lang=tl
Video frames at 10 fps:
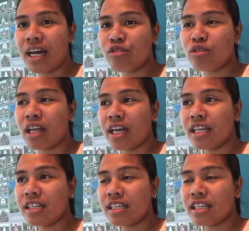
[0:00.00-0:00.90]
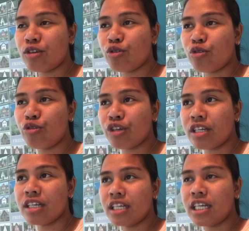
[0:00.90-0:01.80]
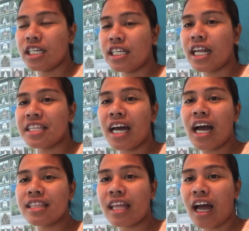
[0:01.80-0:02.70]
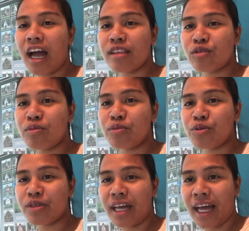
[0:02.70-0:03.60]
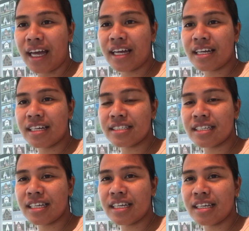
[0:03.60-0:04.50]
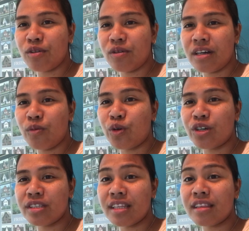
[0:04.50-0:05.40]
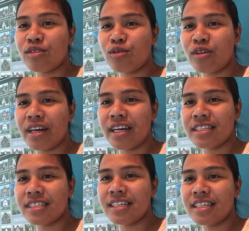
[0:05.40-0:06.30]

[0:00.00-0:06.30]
Ano lang, hindi ko, eh, dinadahan-dahan ko muna. Kasi, worth it to guys.